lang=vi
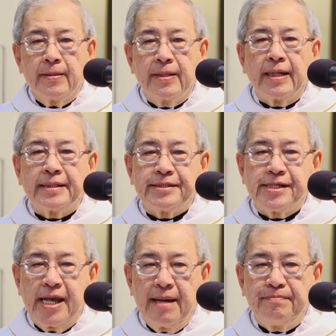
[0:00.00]
Thưa anh
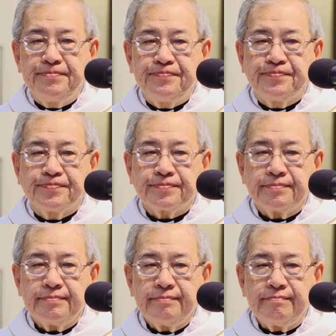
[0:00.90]
chị em
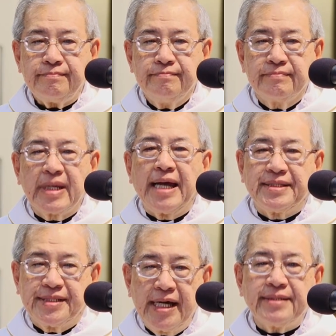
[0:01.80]
Ngài
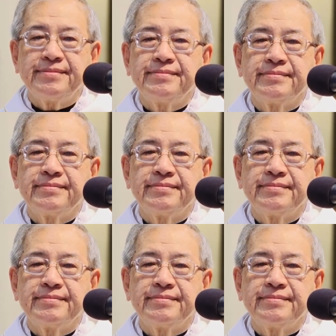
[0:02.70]
chết